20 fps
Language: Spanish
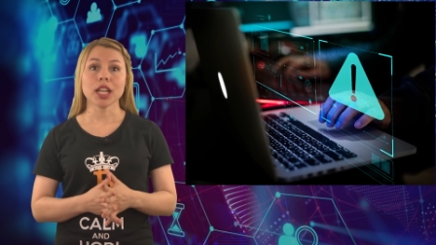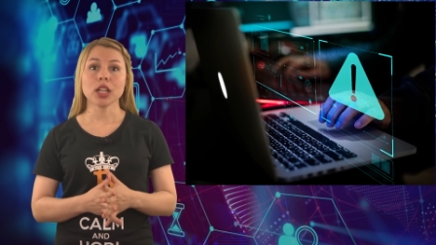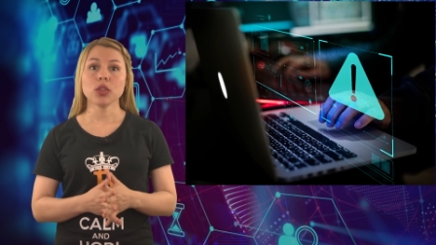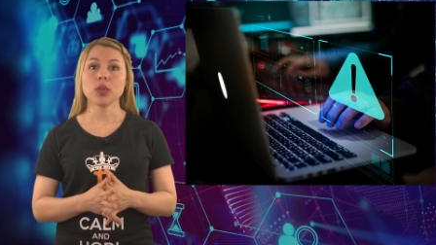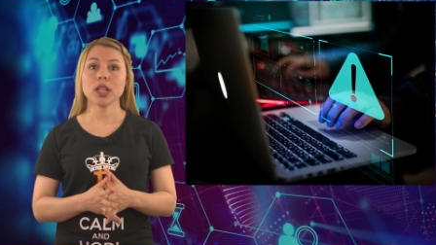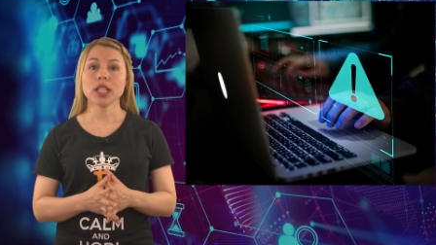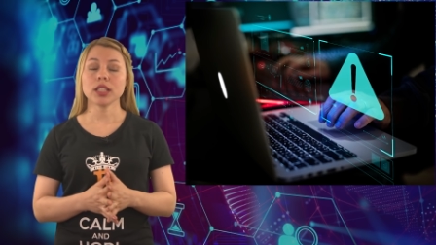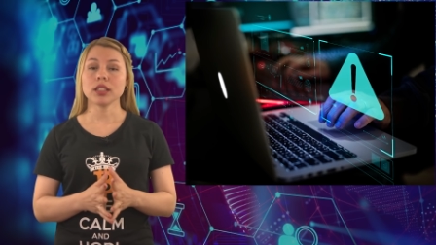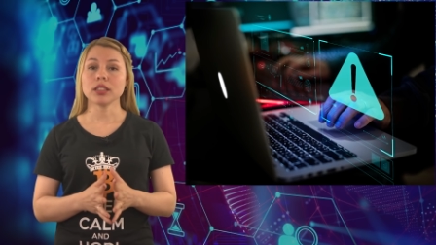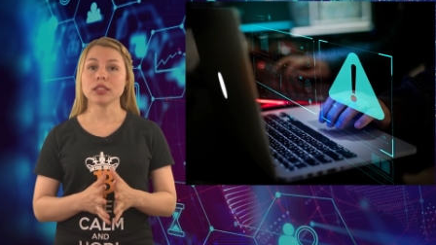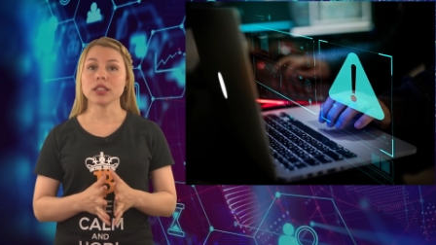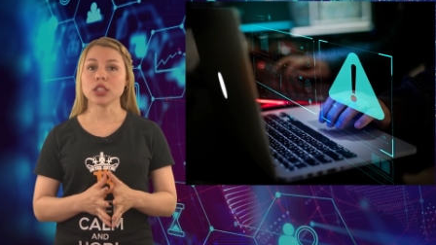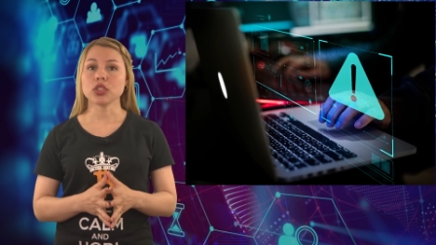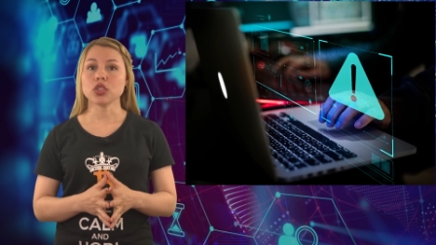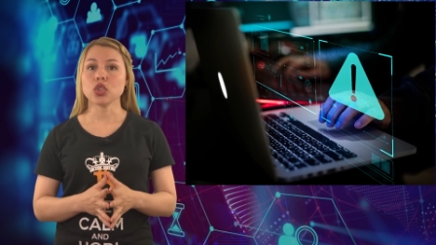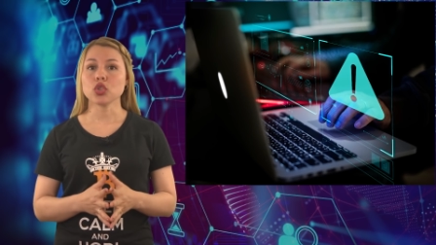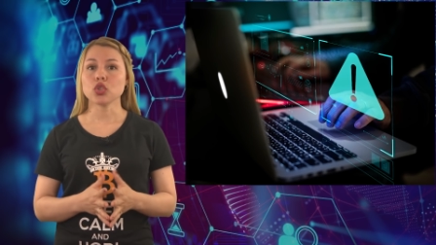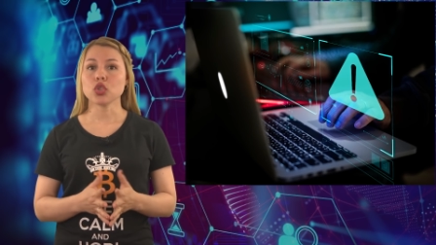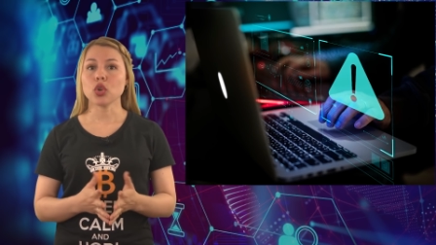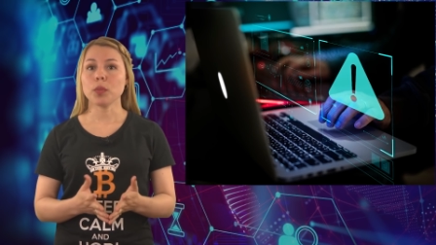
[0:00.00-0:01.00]
alguna
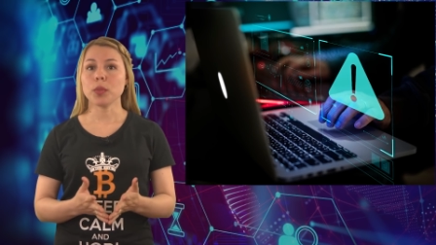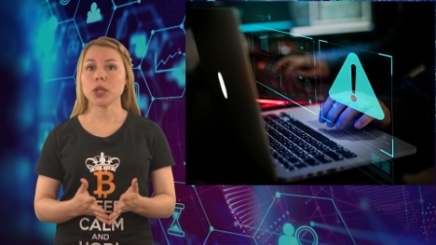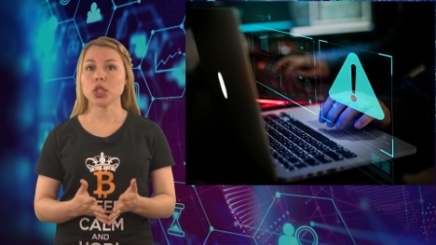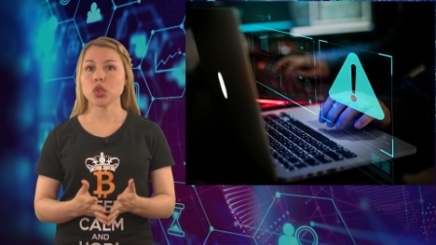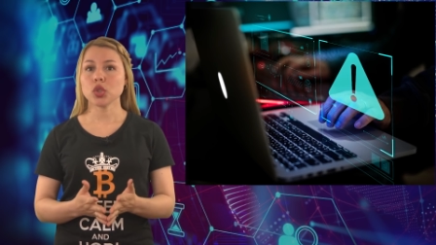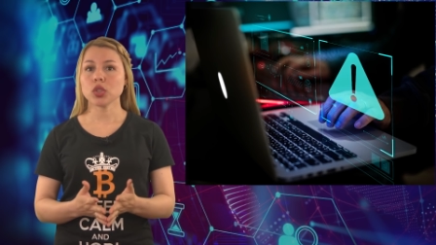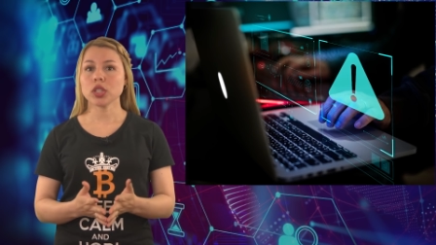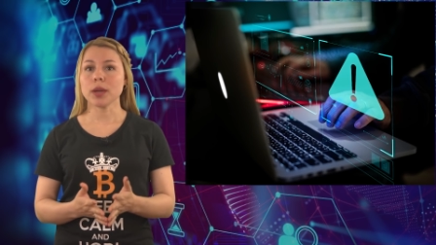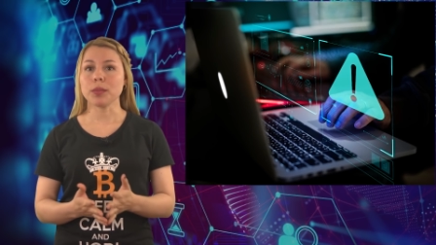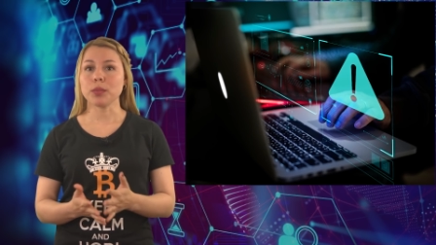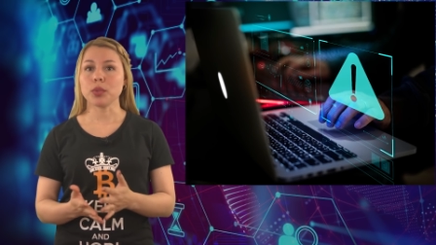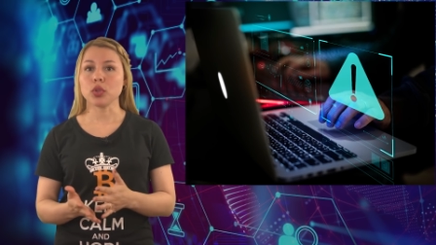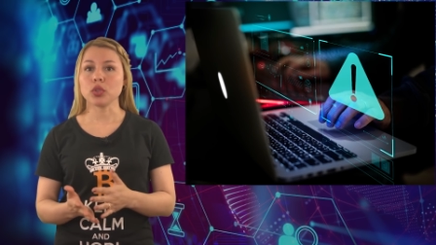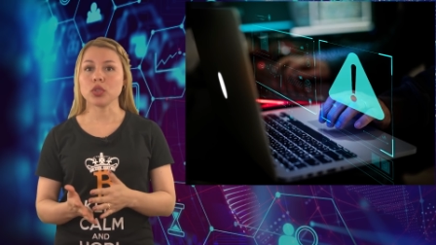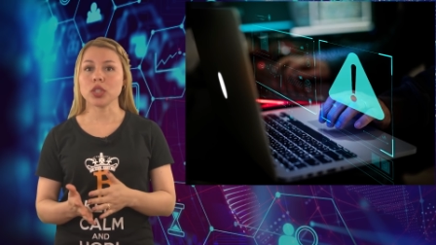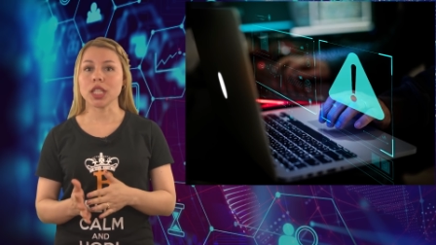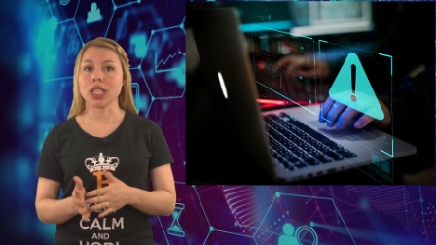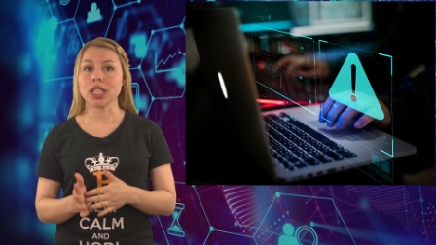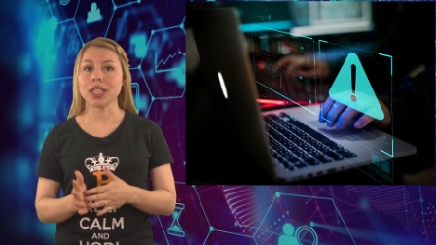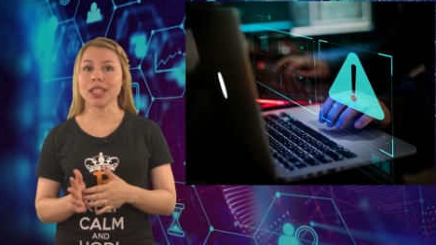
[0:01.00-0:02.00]
transacción sospechosa
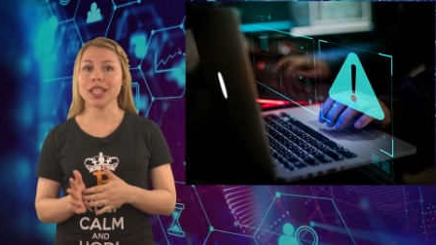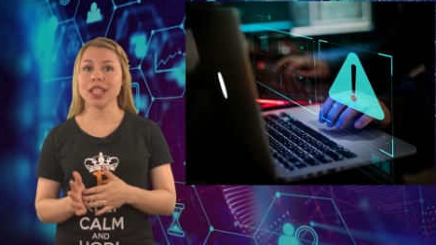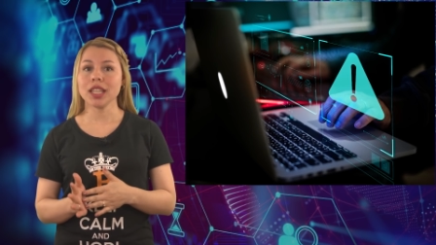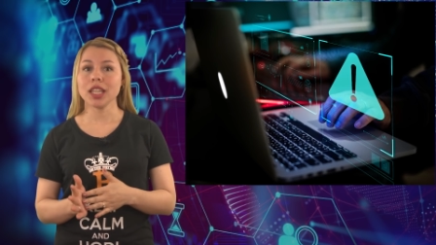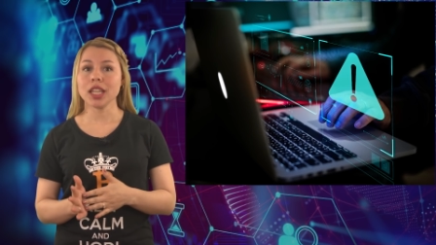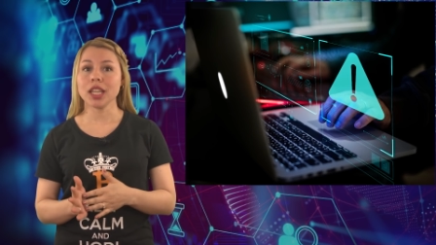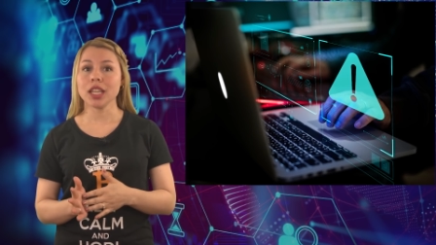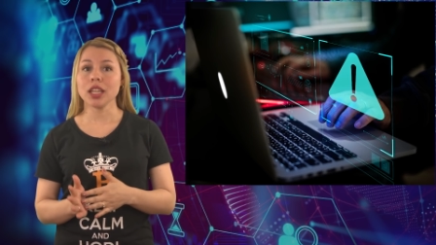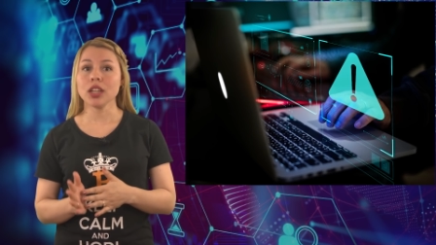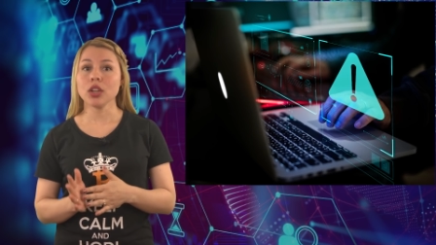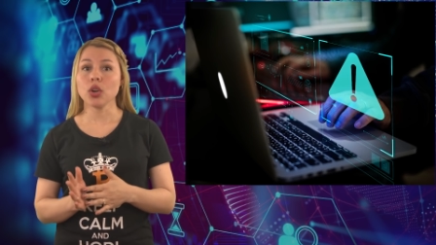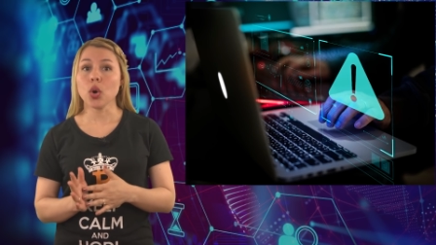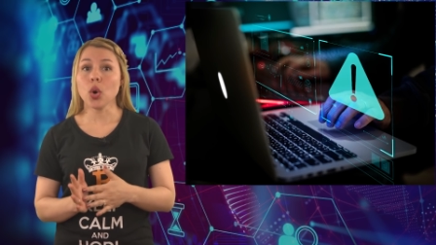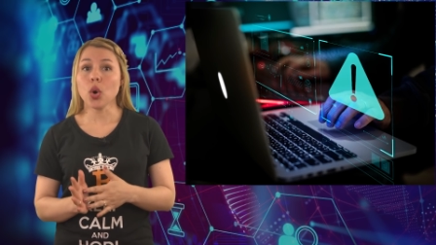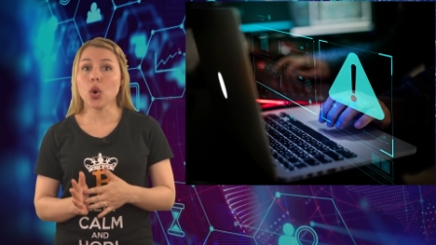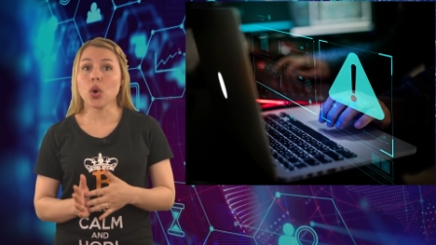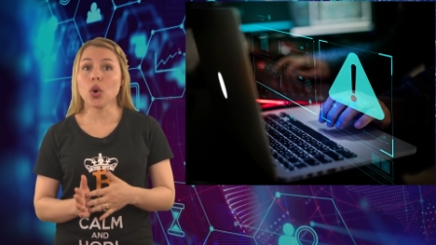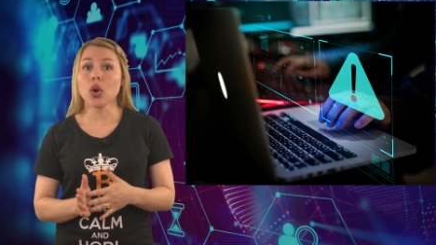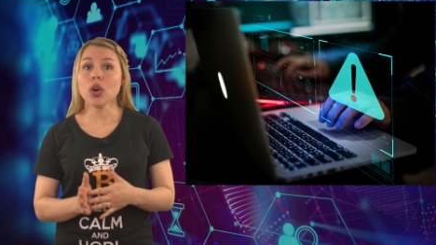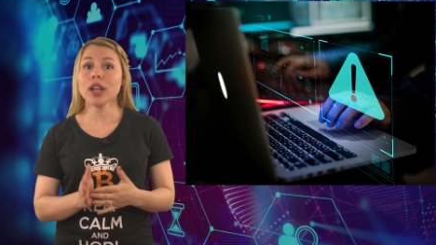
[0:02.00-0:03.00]
procedente de
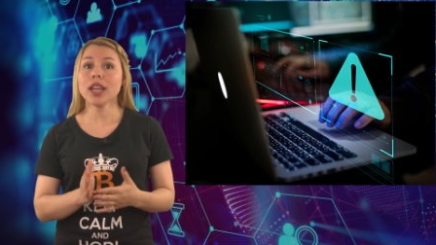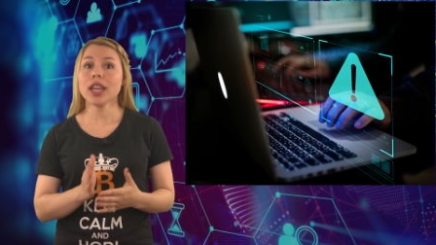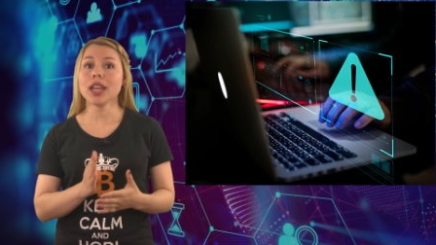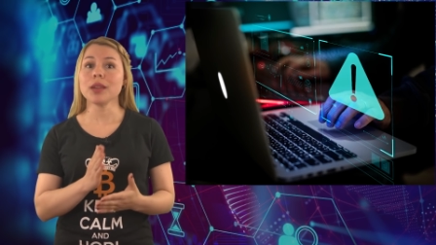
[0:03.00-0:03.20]
o